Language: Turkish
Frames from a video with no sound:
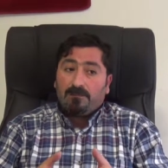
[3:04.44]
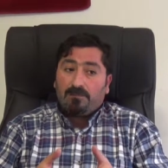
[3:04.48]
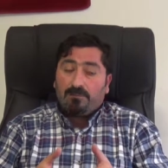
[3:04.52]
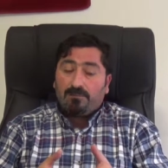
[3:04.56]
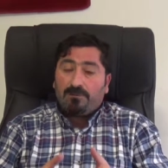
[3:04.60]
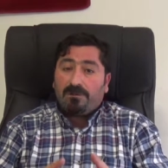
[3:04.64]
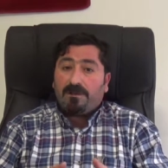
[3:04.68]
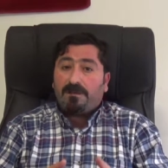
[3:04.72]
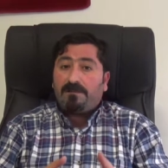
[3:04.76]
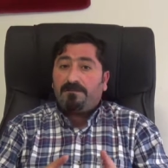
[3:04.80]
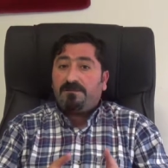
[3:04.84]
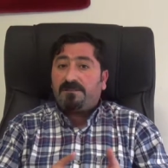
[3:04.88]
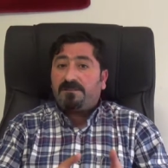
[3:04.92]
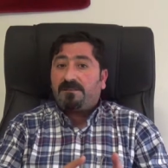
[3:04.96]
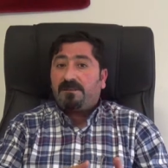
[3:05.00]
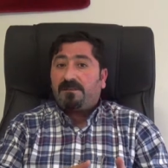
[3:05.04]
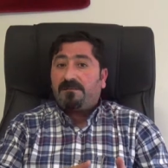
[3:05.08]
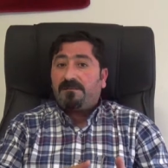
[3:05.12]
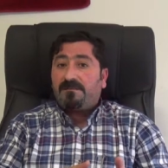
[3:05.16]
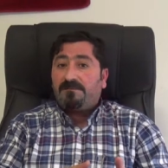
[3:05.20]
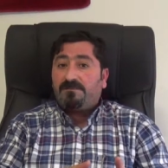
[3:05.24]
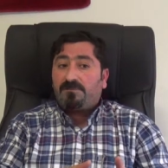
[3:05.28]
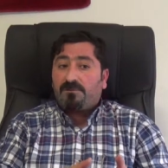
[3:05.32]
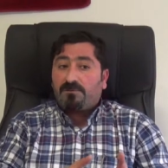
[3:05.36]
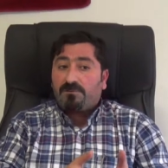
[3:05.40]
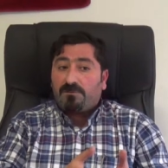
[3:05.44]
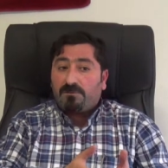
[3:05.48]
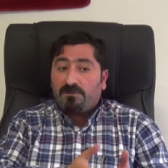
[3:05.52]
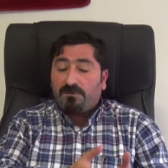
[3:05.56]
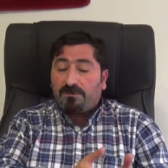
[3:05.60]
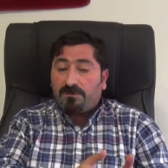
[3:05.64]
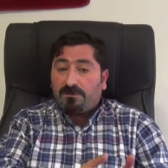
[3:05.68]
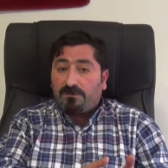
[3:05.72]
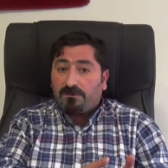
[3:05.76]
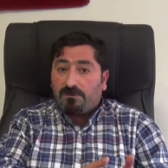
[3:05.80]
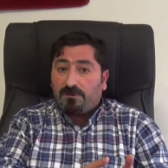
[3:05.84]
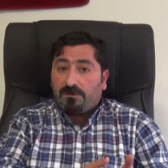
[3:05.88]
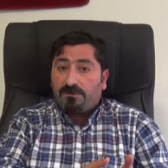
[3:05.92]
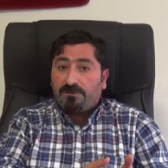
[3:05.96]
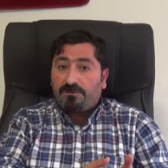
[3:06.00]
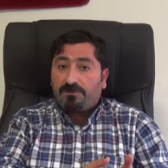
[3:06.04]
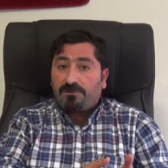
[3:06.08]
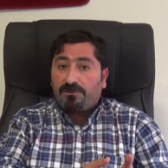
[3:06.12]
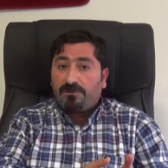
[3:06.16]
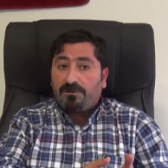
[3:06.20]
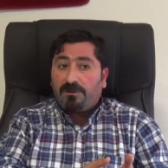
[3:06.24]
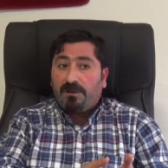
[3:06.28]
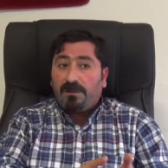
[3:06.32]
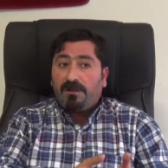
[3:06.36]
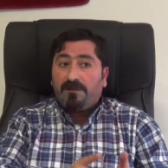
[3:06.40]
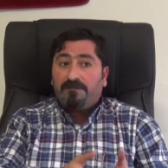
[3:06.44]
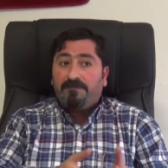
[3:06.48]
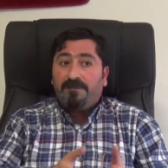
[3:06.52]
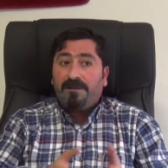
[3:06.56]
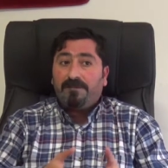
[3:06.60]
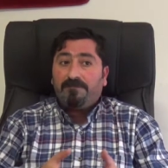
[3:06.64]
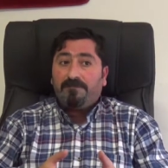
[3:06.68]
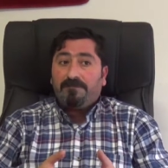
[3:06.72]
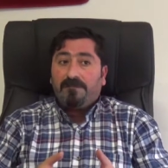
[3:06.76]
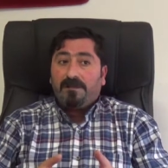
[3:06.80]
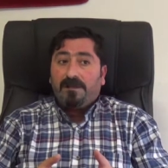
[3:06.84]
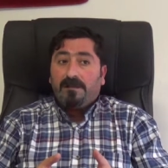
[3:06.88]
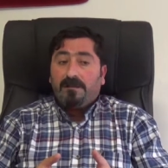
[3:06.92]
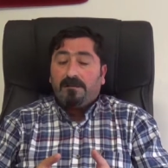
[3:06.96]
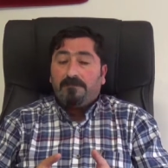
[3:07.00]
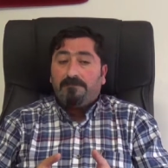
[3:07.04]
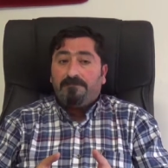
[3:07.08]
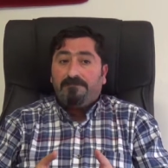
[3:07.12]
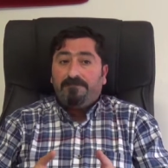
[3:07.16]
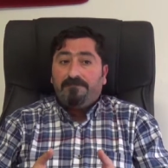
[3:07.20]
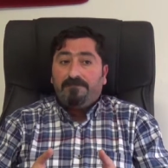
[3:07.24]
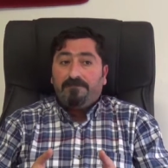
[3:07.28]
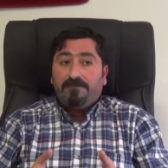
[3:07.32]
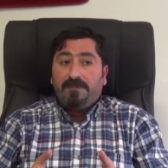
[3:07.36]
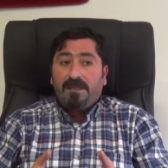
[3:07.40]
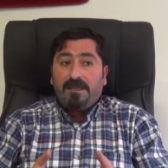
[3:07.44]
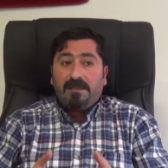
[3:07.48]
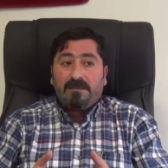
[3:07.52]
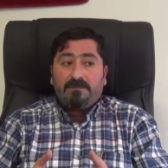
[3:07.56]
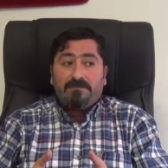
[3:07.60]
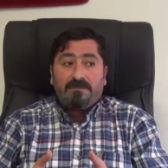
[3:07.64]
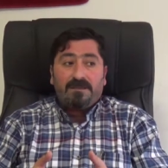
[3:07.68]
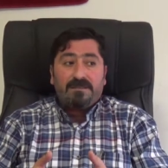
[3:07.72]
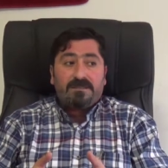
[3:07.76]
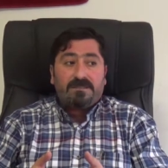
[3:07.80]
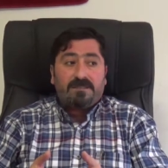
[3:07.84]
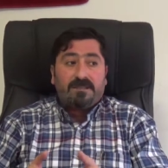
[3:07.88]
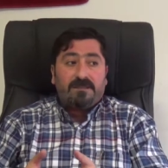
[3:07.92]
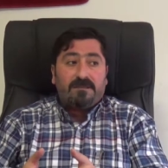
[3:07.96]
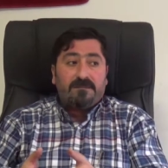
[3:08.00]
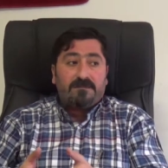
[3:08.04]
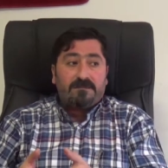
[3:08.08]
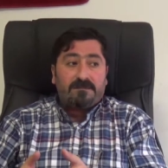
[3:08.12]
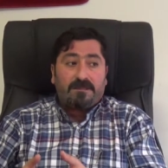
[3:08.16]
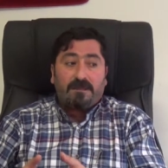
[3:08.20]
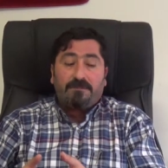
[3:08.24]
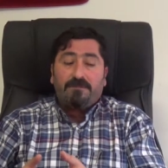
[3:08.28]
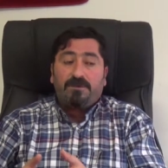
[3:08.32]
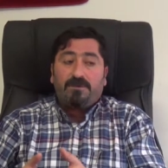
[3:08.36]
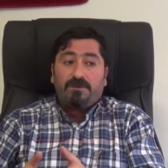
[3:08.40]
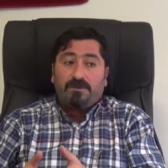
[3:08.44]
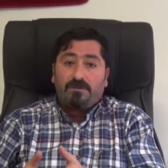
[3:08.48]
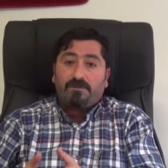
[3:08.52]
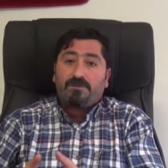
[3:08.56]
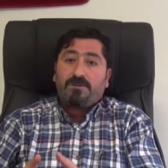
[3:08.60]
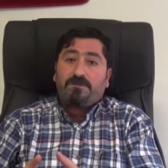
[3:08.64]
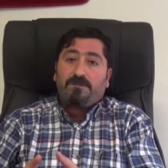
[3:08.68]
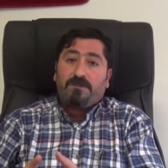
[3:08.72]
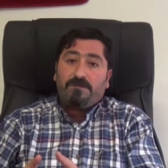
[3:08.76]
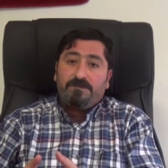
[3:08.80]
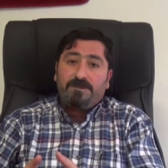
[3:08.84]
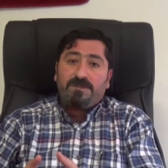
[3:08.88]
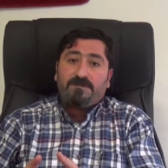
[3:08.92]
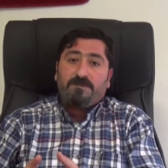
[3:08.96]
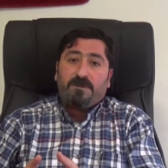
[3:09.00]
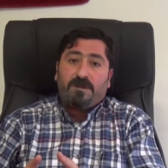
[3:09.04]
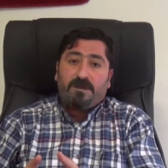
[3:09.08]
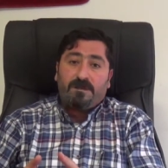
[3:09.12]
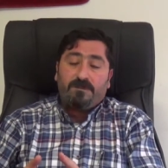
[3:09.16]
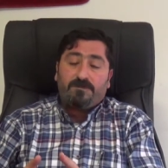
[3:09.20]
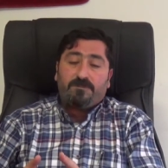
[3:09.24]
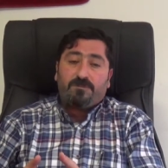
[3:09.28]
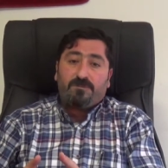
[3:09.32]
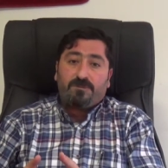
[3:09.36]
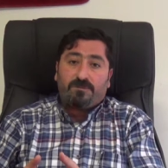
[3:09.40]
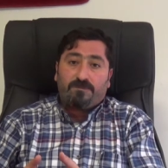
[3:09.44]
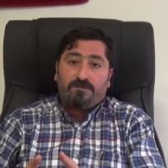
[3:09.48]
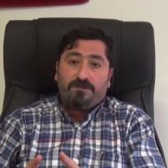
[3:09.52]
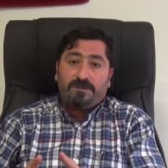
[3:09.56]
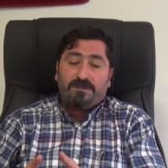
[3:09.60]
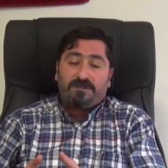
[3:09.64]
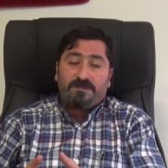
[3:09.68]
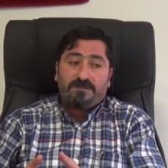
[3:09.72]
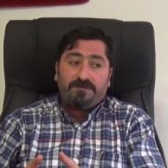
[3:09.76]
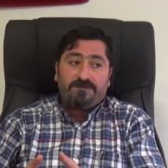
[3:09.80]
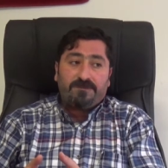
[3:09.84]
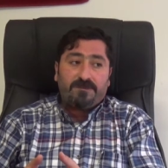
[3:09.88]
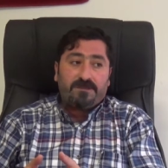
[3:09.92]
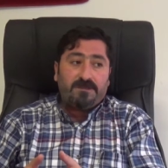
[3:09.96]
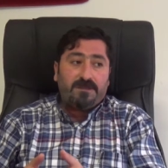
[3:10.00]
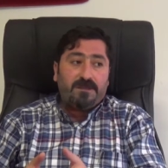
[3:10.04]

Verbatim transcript: Bunları biz kendimiz oturup konuştuk ve ne hikmetse tabii ki o zaman biz mağluptük 1-0.